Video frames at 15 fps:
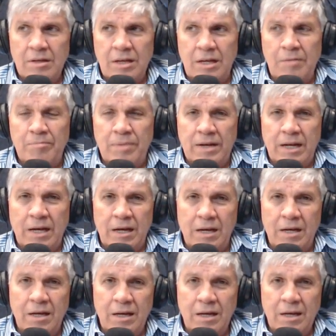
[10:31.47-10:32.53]
y
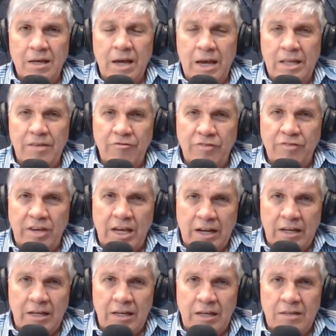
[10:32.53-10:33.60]
para
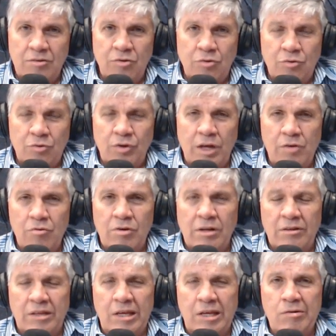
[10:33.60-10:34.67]
edificar estructuras
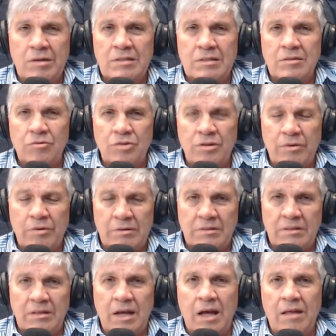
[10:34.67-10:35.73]
educativas,
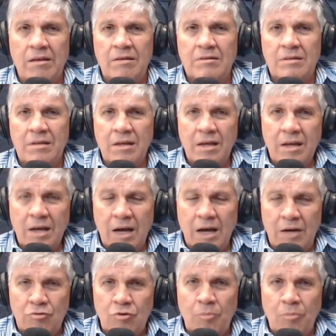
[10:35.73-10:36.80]
universidades,
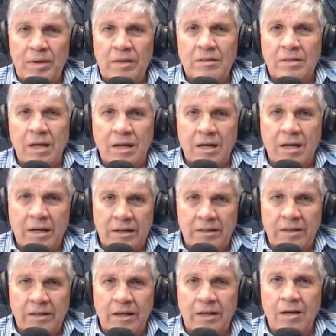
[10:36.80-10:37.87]
autopistas,
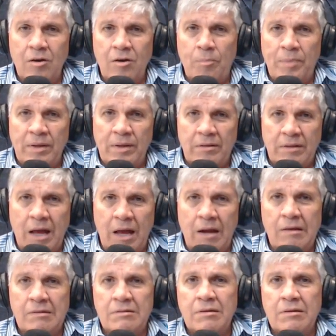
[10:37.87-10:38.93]
carreteras,
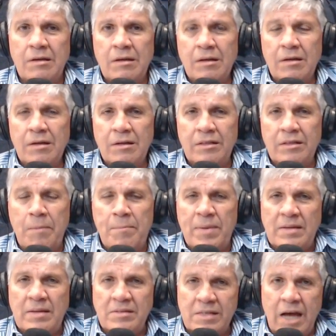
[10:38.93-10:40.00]
hospitales,
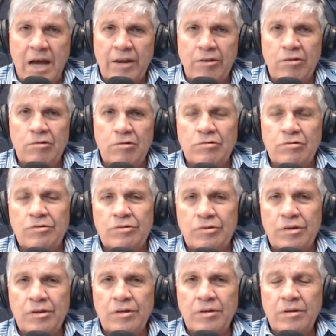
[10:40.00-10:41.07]
dispensarios,
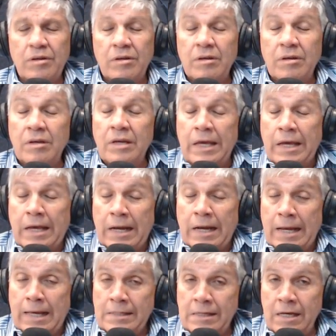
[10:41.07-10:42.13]

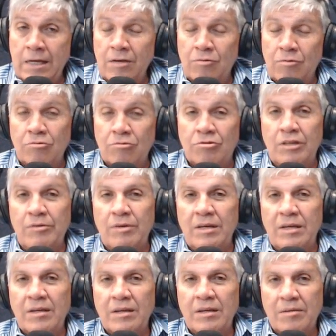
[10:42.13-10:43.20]
iglesias
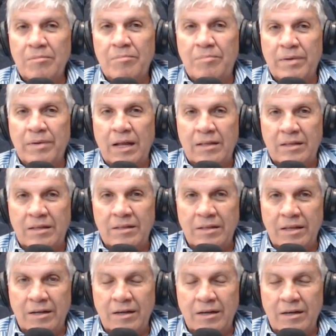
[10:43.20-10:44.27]
inclusive, para
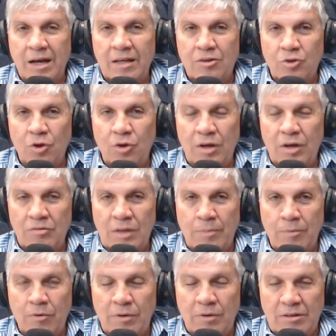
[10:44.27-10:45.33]
atender a toda una
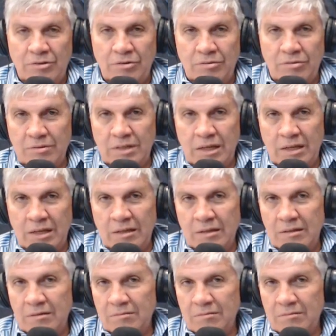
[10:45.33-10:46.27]
población. Y